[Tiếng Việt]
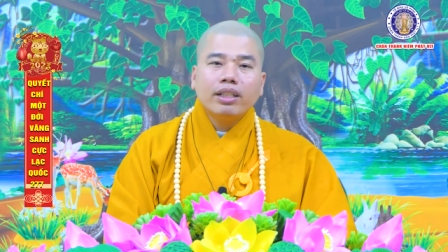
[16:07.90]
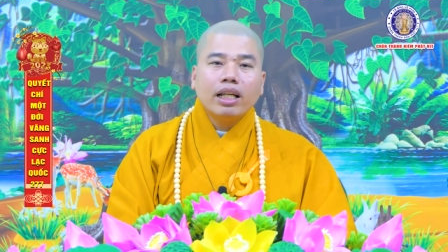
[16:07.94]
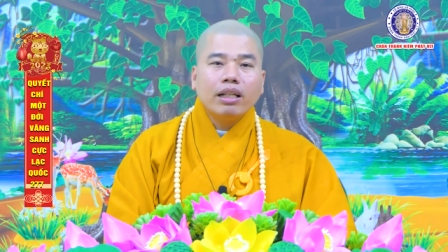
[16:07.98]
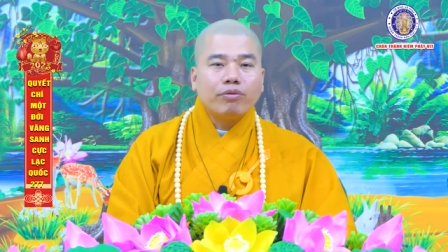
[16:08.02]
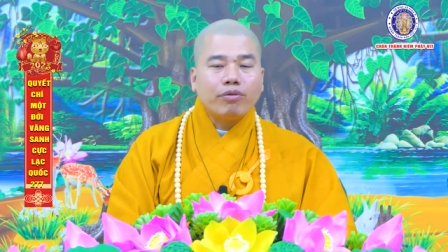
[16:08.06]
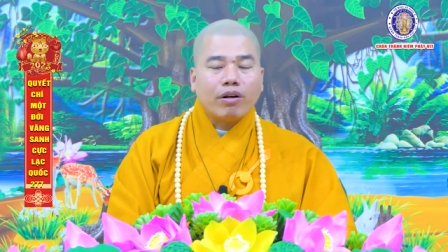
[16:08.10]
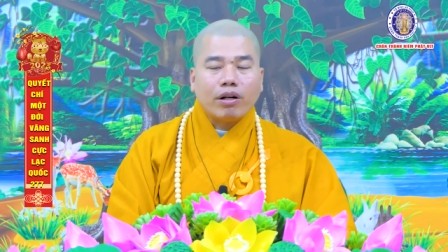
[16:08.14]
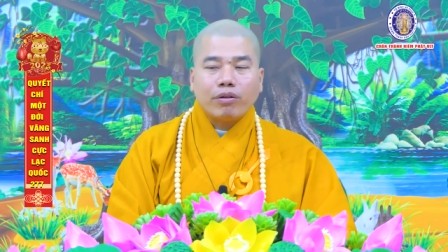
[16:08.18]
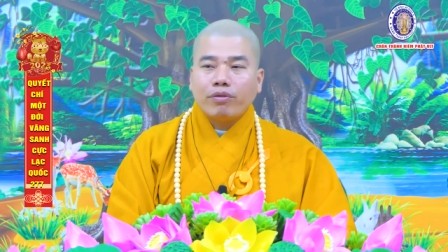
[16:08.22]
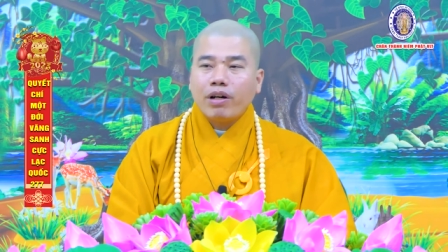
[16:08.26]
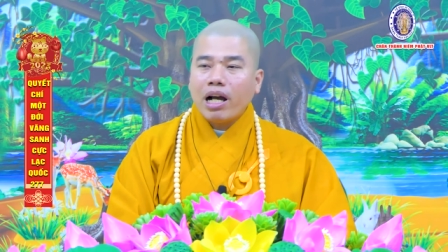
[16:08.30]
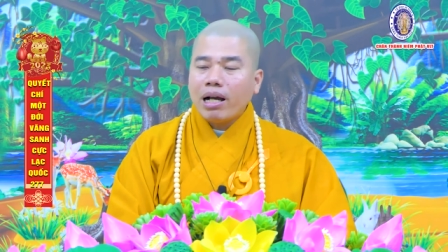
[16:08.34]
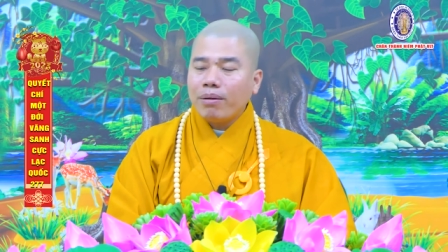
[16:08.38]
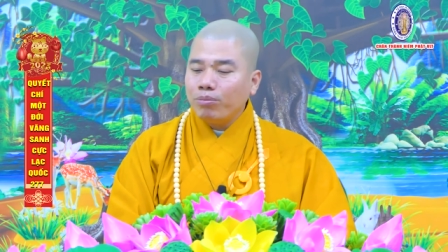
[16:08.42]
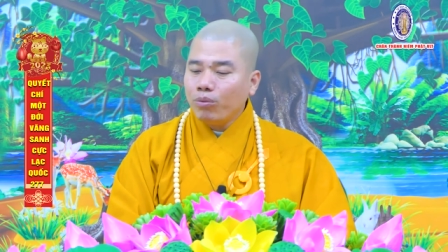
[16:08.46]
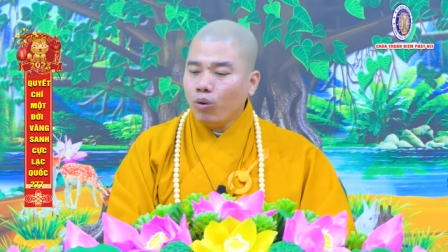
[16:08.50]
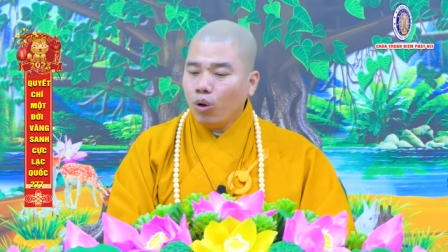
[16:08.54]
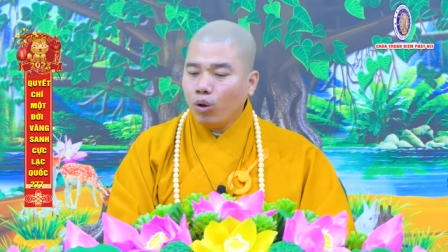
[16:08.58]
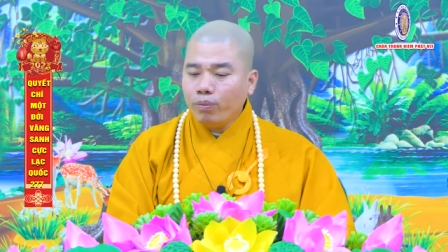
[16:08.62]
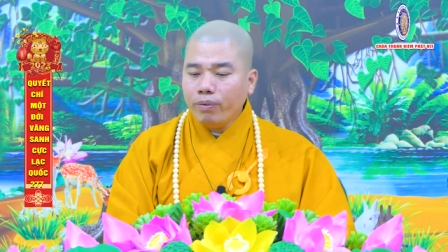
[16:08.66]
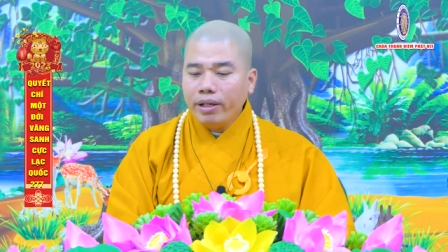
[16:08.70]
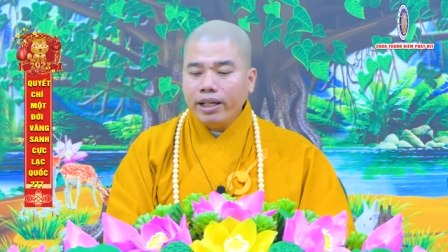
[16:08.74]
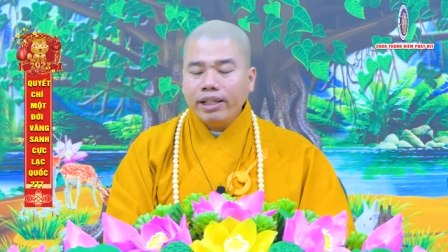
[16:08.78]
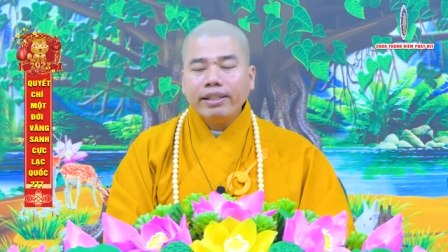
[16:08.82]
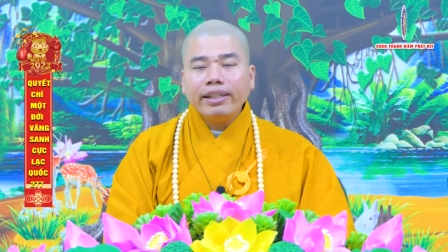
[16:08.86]
nên Phật pháp
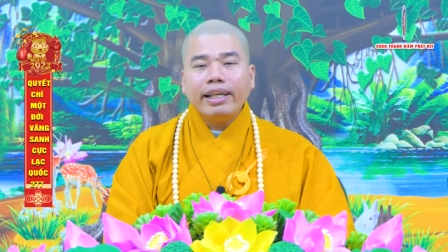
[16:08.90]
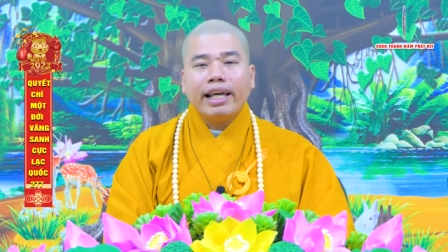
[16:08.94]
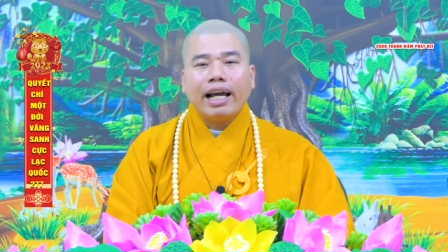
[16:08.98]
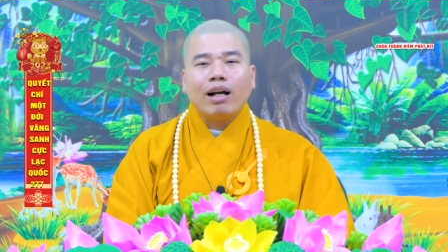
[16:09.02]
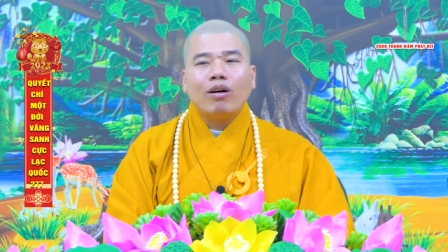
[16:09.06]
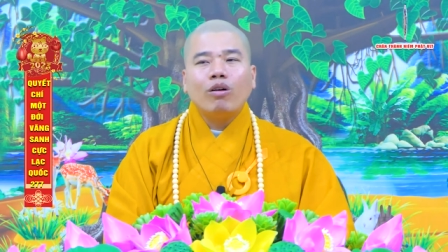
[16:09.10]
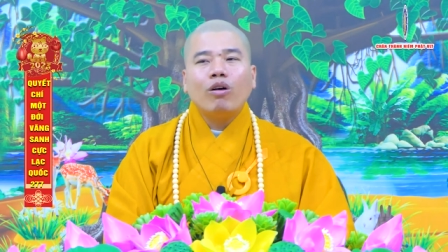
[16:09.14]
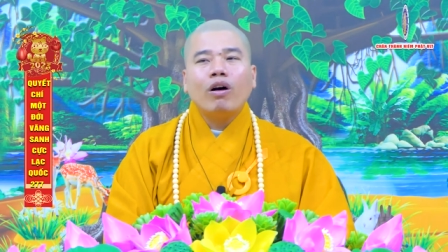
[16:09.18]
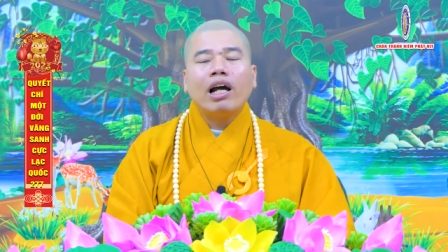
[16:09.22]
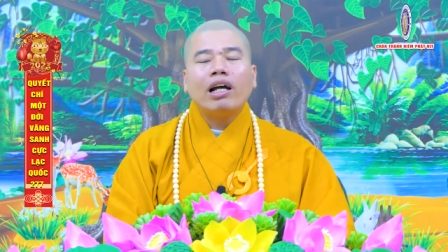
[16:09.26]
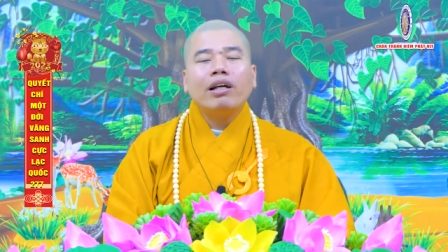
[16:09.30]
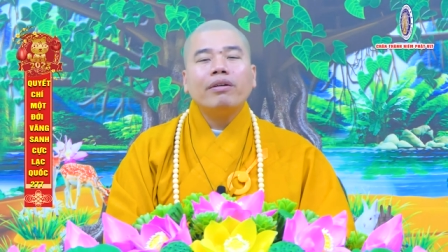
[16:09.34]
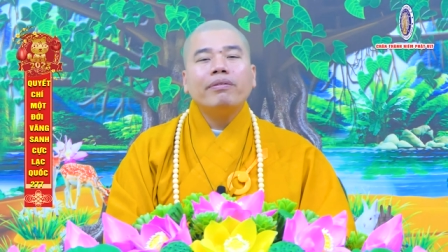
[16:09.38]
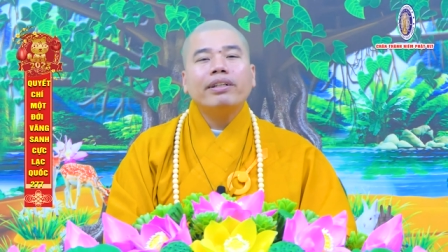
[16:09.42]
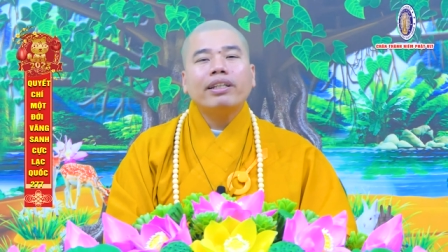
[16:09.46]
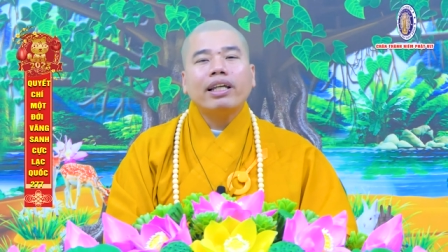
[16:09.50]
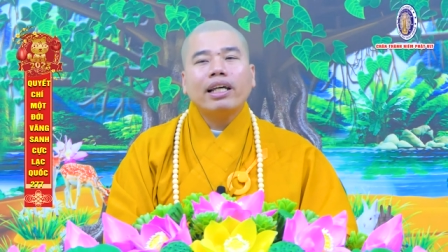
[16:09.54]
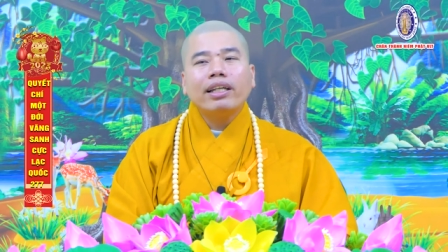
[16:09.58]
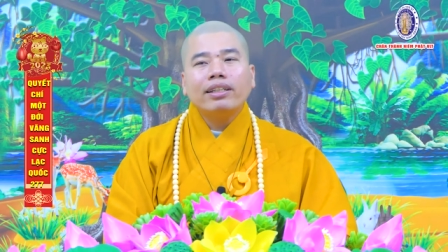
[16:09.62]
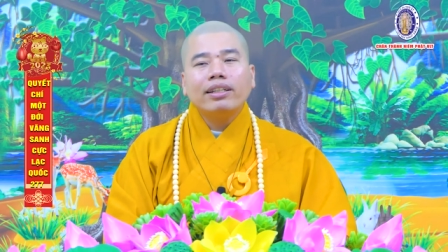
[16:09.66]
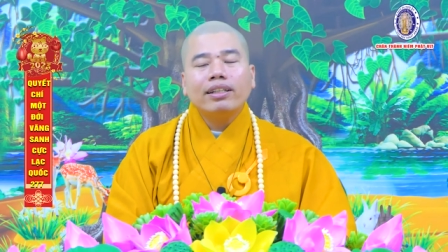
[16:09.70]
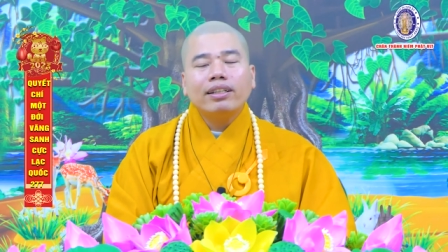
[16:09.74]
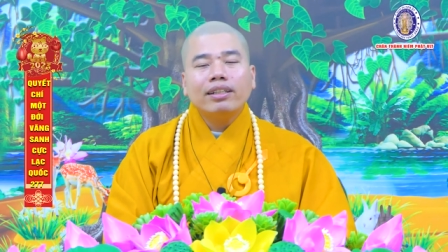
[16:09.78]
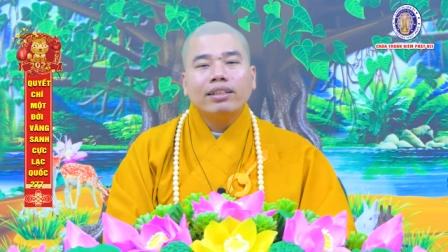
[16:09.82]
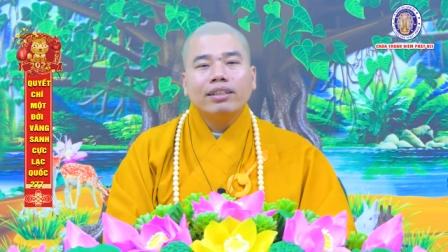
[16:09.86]
muôn biến dạng hóa vì
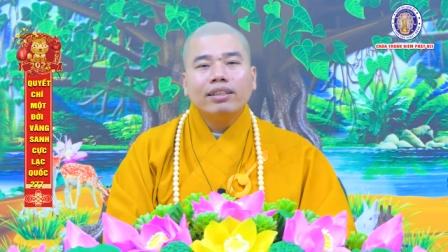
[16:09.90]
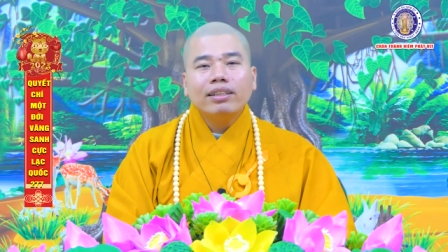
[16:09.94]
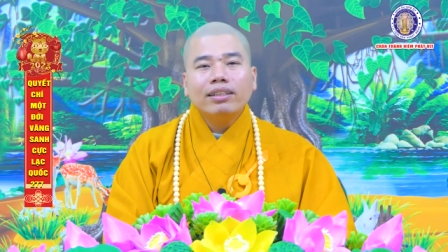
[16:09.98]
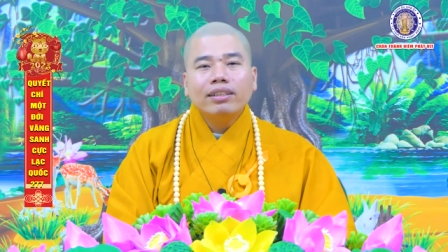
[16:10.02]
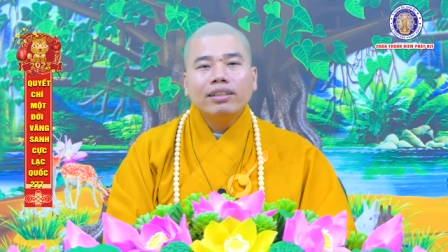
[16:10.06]
thấy chưa